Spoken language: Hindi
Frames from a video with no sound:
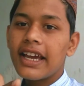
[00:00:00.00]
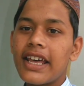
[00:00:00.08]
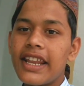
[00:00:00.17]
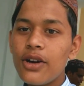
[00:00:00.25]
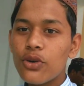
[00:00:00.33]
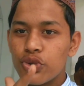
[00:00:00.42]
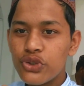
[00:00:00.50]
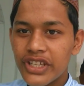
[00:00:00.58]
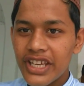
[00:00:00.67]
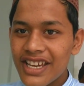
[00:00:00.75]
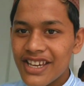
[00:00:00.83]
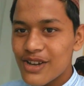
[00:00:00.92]
टेकर है
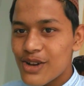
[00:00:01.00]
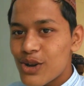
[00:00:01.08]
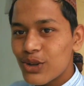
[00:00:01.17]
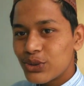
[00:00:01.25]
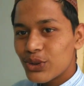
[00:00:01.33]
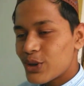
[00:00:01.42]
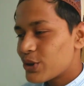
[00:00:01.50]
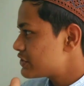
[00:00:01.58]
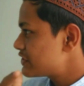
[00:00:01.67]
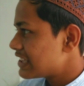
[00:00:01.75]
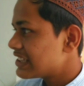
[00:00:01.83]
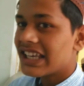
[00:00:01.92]
उनसे तो
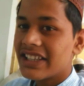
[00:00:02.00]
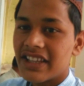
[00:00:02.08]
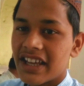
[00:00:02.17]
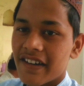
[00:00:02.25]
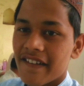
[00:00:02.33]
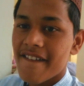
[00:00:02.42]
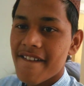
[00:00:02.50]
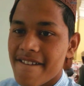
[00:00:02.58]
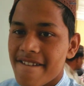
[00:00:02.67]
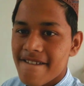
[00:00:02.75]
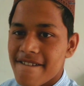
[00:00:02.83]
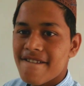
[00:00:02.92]
चलते
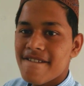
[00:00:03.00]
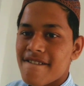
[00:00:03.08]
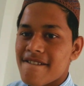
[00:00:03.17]
अंदर